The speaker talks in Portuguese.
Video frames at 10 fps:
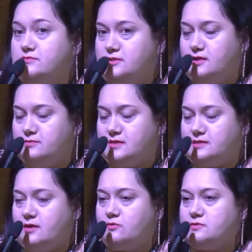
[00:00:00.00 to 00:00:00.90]
digamos
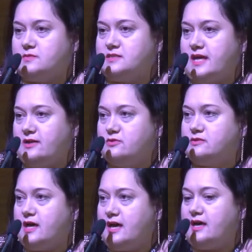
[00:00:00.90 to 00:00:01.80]
assim, alguns
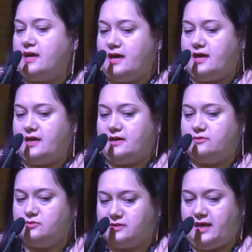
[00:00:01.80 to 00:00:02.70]
mistérios é,
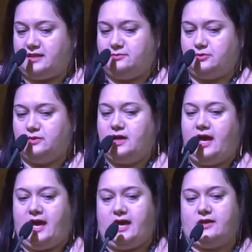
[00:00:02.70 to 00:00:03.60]
é do cérebro.
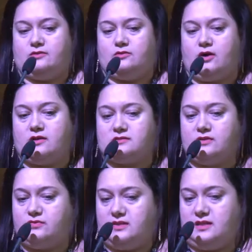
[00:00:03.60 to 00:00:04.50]
É, nós
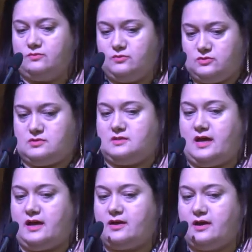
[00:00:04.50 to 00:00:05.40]
definimos
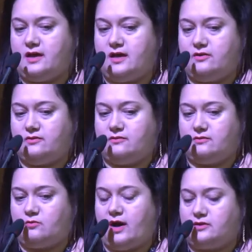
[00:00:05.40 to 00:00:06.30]
né, é,
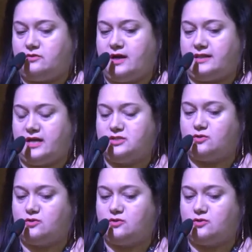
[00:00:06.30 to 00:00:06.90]
quatro canais